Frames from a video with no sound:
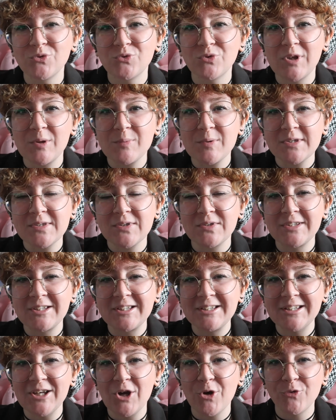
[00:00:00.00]
de toutes les personnes
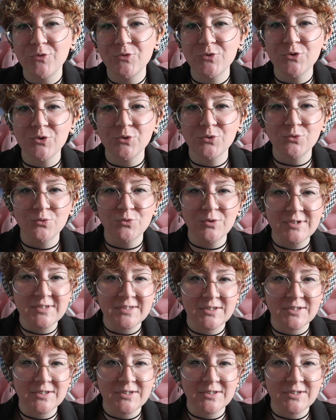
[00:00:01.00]
qui euh, vous entourent.